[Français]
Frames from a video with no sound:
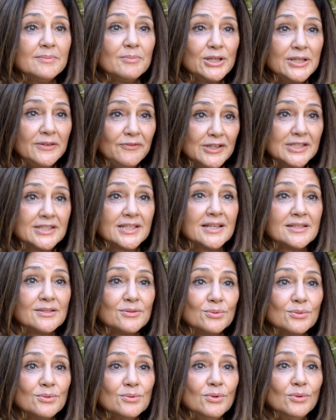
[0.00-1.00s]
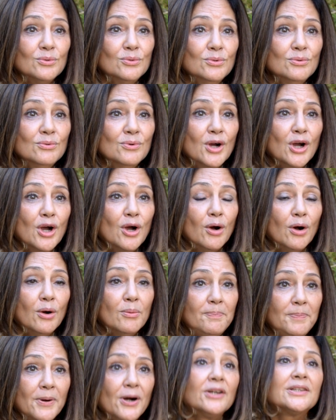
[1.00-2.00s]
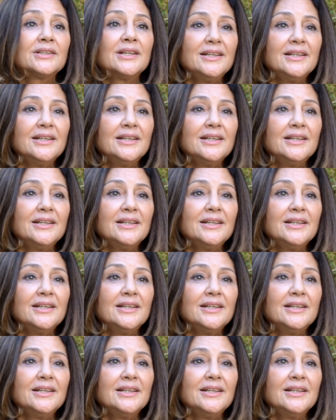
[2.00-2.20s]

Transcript: manifestations où on porte la